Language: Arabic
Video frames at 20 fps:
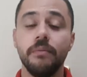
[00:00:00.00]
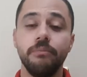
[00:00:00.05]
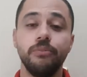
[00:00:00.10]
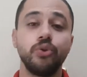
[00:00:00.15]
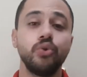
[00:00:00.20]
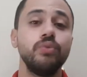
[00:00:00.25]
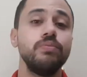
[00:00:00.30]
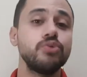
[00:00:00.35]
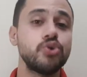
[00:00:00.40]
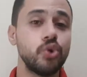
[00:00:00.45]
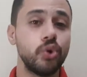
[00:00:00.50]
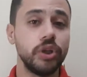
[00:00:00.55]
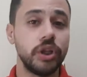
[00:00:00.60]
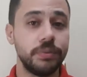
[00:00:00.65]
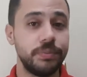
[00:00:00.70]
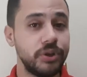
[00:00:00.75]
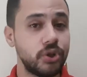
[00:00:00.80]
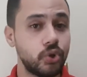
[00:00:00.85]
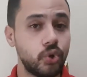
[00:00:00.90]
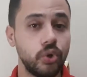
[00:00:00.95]
بتقوم من شغل
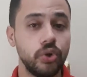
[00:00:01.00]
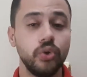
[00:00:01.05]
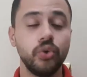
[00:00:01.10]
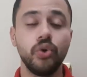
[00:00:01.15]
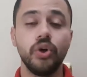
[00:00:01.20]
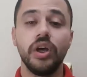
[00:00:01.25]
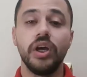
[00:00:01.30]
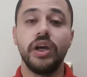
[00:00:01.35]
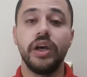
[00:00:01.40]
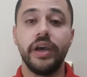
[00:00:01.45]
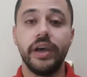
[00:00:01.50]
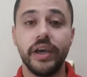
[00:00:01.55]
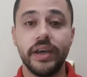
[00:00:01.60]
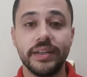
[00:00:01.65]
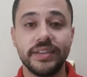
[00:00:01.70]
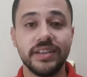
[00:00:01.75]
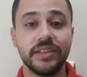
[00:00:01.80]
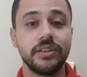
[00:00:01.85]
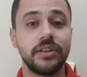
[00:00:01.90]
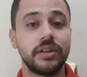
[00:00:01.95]
البيت كله آه
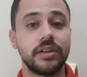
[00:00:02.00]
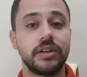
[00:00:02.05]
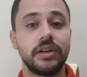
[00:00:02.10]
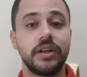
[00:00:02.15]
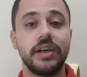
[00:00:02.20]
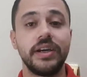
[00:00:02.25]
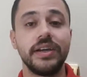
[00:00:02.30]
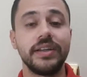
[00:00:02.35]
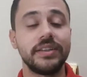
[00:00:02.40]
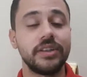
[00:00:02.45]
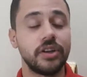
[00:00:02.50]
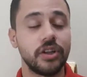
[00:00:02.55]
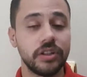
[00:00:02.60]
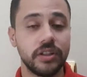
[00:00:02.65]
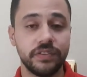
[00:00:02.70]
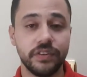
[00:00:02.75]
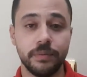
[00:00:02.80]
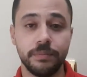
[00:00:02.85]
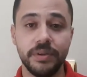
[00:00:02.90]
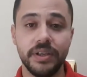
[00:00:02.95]
تقدر آه
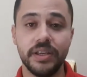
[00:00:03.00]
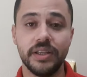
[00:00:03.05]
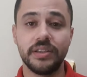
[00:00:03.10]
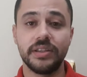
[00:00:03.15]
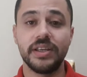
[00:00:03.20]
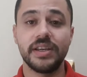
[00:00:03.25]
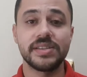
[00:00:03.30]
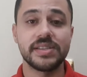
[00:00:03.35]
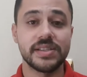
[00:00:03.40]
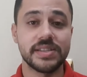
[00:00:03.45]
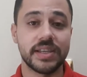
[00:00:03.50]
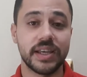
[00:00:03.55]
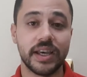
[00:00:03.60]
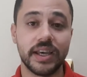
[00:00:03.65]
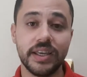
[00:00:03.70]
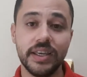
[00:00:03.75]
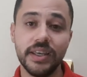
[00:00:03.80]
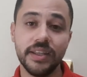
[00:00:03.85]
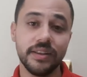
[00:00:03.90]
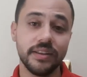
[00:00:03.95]
تنظف البيت تغسل
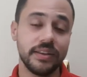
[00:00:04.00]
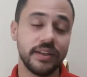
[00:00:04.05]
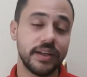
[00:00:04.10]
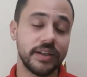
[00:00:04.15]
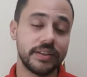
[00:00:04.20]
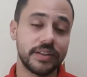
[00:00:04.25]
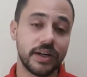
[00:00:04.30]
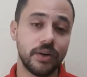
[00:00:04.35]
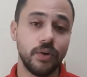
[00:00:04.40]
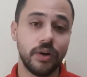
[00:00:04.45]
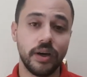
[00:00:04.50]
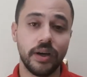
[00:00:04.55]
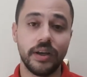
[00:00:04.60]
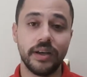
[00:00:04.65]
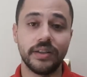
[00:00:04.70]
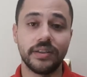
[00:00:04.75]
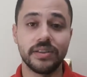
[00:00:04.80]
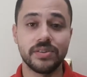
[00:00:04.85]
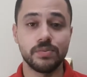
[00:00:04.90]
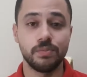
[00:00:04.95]
سجاجيد آه، تروق آه